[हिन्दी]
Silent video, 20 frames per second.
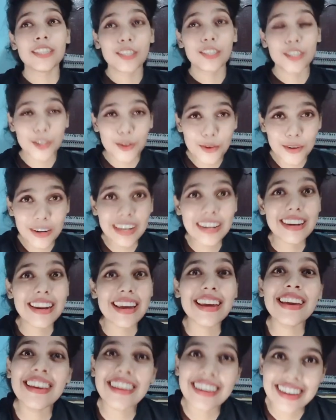जिन्होंने
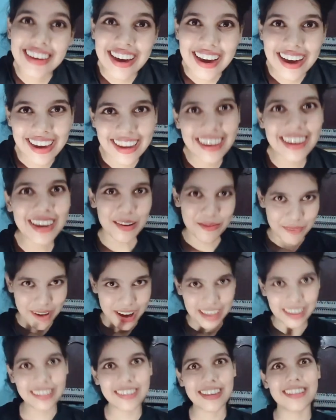नहीं किया है
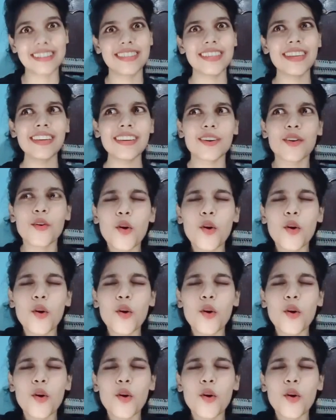हमारी जैसी